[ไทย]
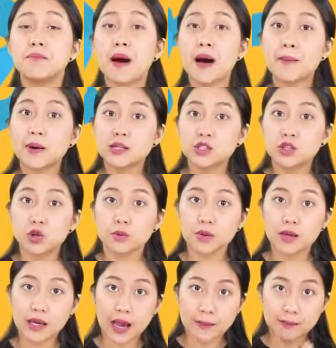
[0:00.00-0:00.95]
มาผสม
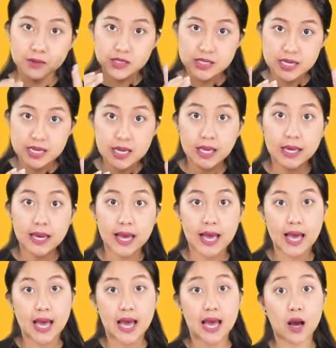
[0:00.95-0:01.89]
กับสี
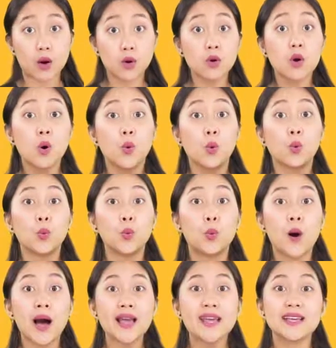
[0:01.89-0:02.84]
ขาว
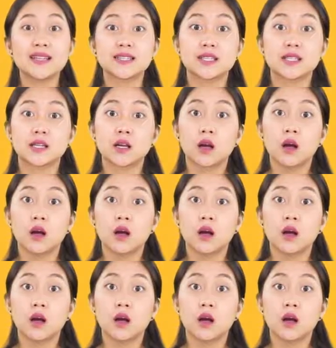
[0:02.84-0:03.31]
white